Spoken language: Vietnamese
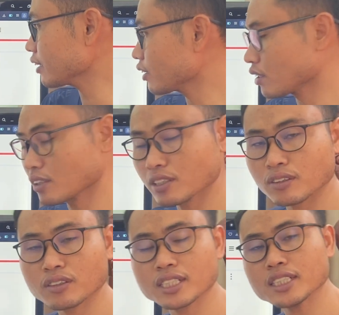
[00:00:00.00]
còn nổ
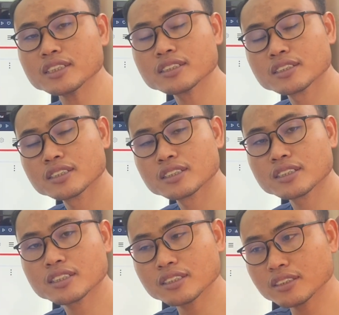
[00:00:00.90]
cổ nắng
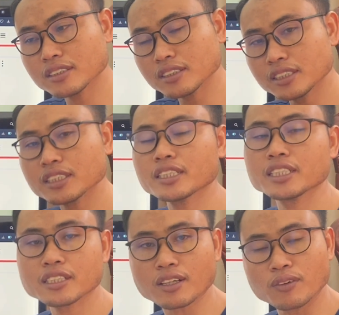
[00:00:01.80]
cứ chia tì
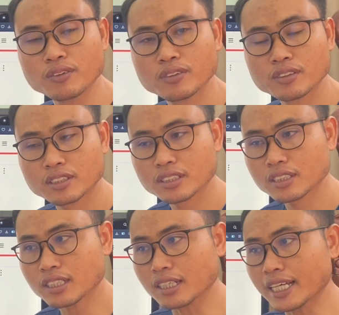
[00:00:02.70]
còng
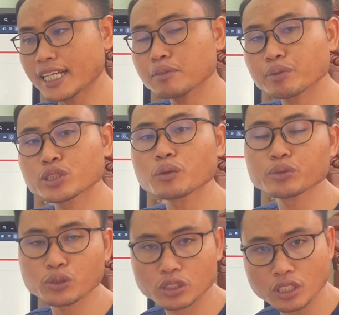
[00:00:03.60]
còn lại anh phải chung
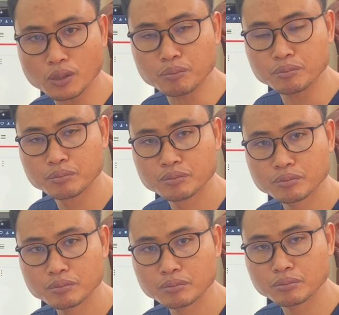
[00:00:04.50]
chuôn thòng
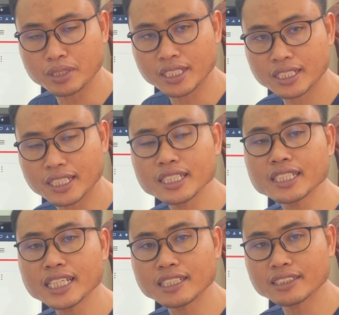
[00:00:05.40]
mà nắng
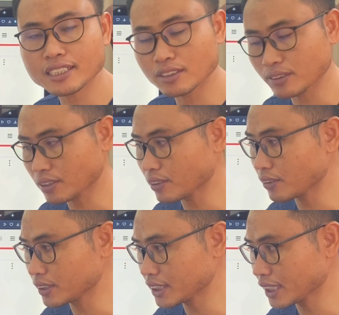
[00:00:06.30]
kia hai than nổ cổ
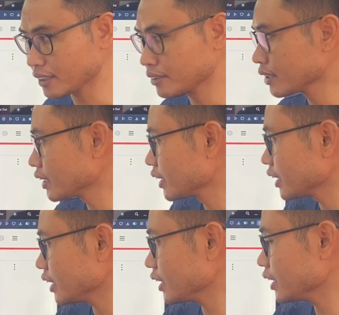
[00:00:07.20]
chẳng hay